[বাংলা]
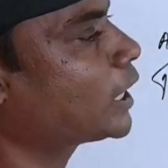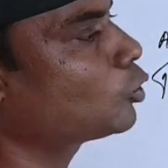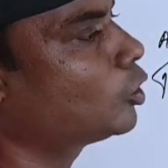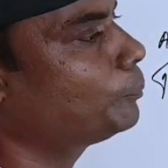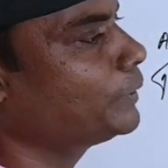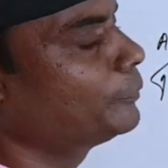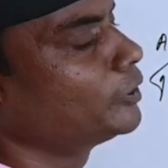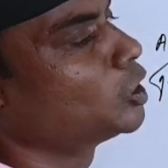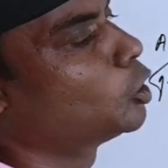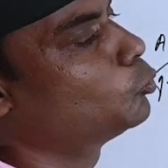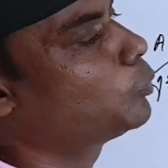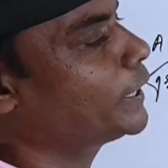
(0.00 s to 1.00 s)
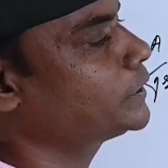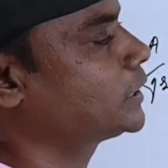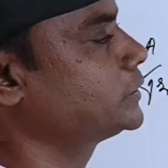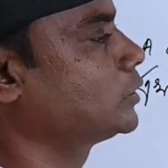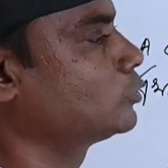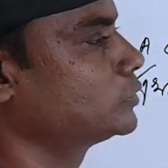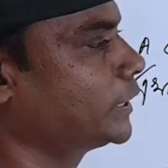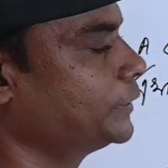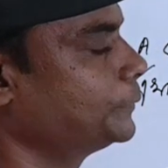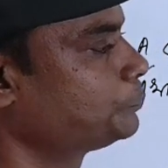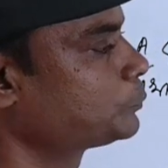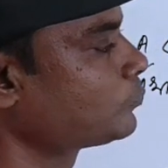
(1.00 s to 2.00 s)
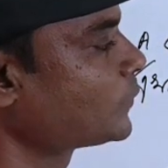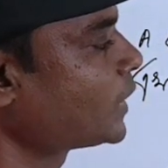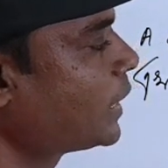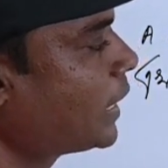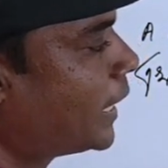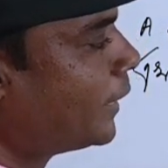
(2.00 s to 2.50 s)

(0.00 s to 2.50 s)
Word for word: বিভিন্ন উপায়ে সাজানো যায় আমরা